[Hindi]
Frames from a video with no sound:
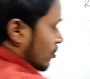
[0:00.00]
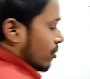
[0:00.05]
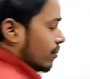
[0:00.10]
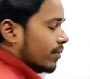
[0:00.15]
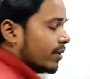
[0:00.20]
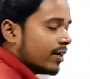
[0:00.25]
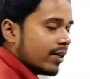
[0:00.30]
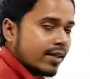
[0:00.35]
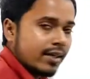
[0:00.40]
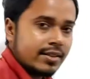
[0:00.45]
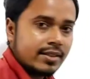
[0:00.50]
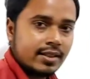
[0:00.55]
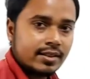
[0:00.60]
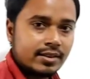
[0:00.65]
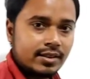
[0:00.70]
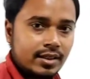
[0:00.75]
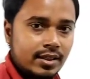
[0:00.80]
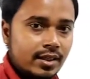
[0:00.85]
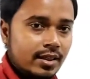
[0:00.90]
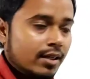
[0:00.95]
को हम ड्रा कर
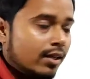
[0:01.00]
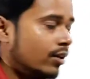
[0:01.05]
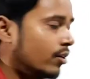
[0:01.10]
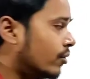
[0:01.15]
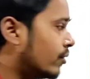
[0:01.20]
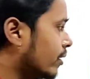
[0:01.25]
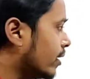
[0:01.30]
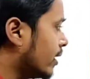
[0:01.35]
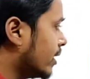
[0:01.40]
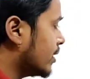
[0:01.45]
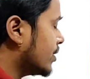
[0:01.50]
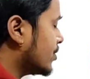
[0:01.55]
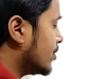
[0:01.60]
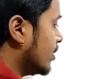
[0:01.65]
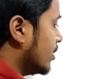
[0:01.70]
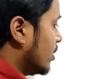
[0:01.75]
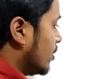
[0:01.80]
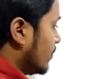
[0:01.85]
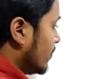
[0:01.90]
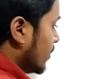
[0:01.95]
सकते हैं और नेक्स्ट
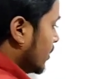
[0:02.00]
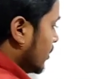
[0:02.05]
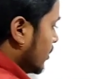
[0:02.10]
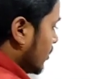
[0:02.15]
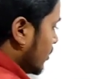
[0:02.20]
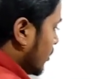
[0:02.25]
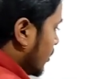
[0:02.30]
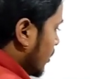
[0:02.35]
यहाँ पर